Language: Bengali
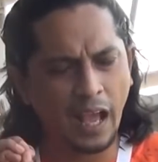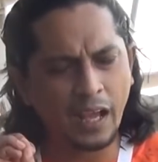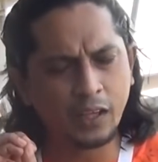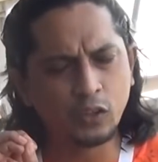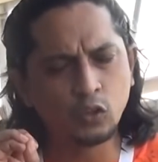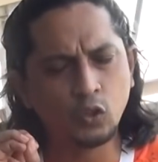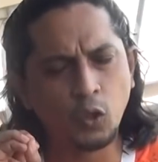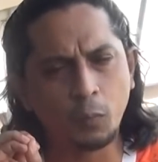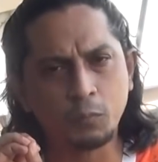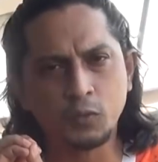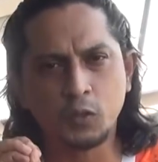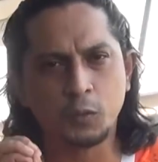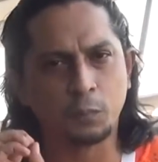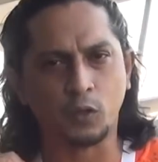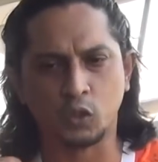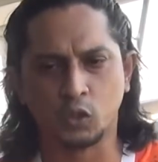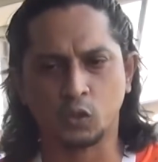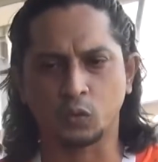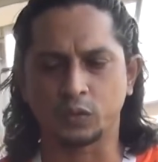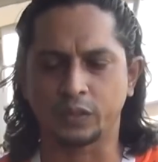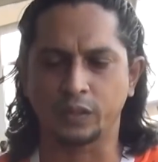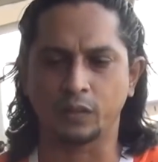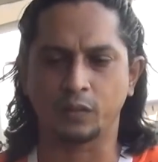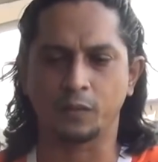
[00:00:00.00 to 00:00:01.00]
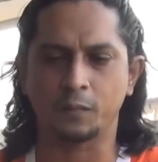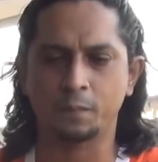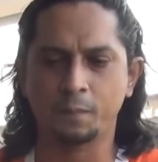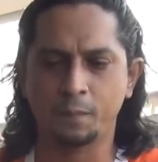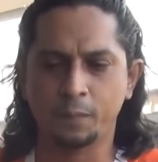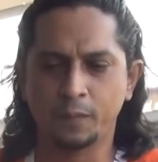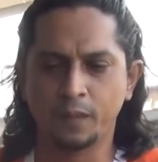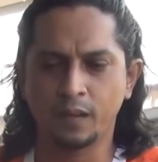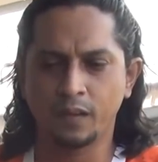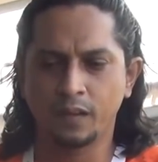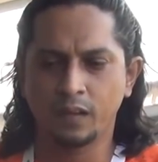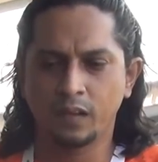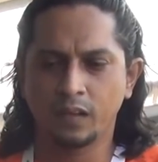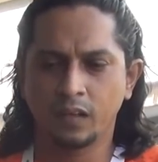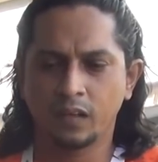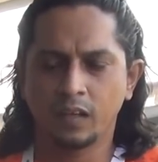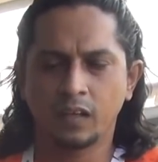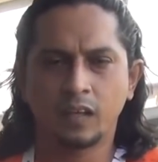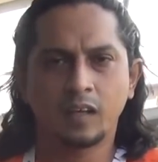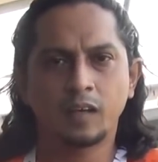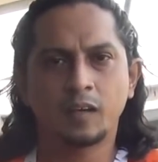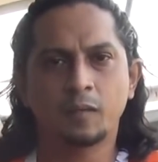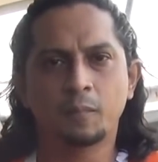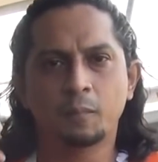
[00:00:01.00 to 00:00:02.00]
একদম স্পষ্ট ছিল
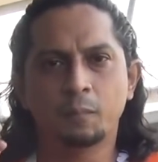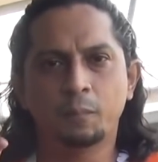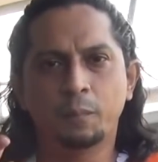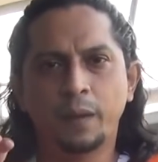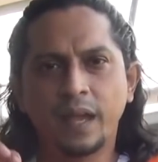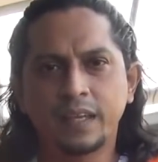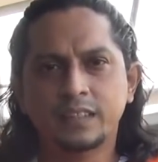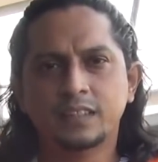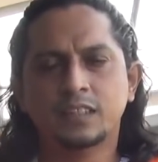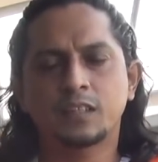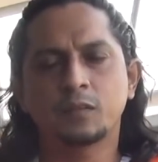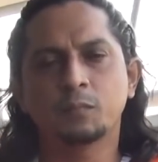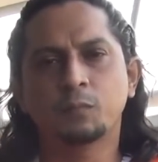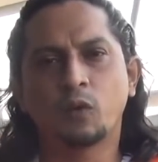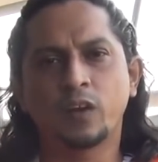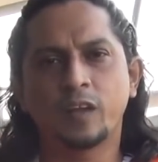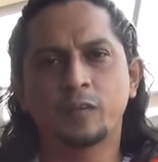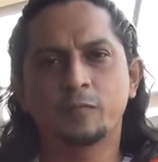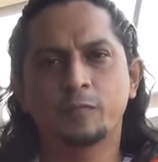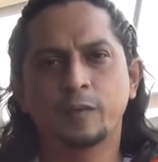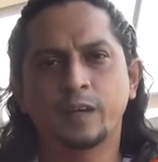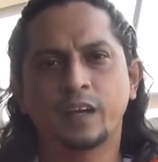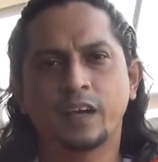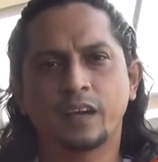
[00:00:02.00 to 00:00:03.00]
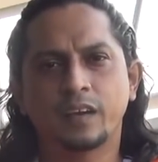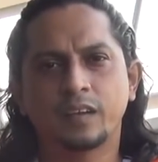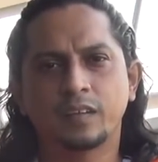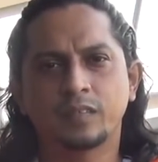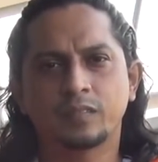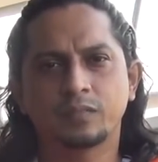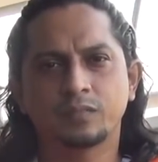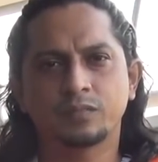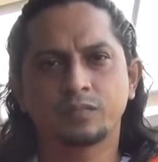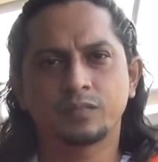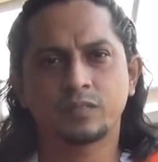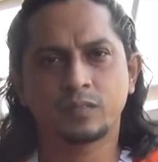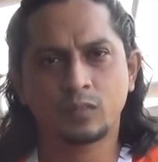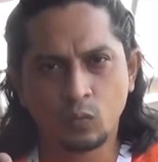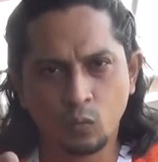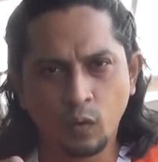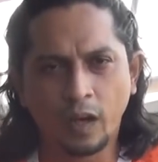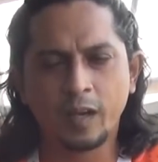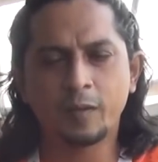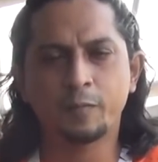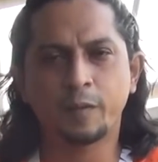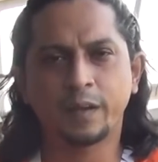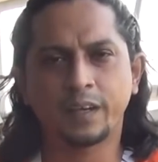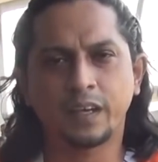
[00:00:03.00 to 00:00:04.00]
বেস্ট বোলিং ফিগার
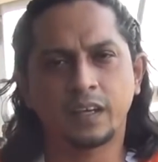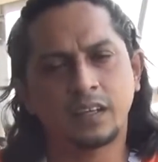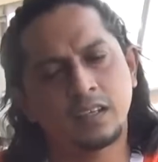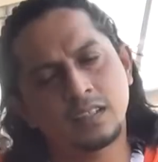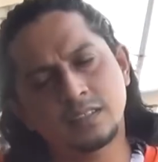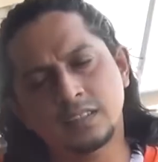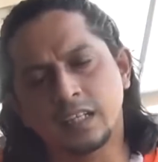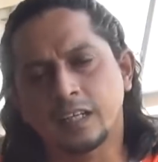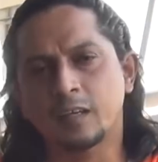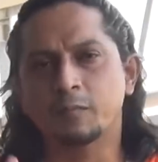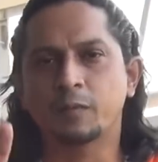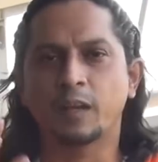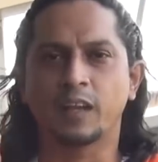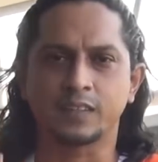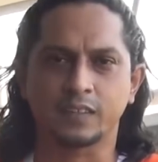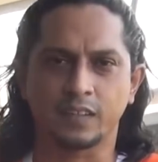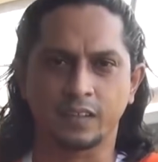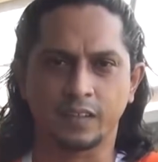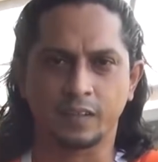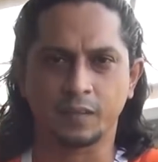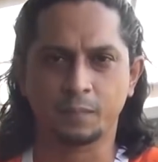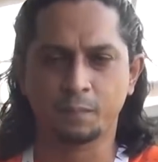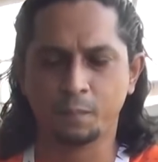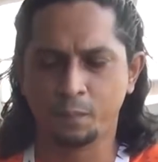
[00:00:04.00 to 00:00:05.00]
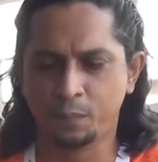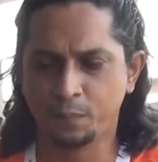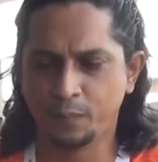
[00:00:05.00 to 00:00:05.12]
কোয়ালিফাইংয়ের সাকিব আল হাসানের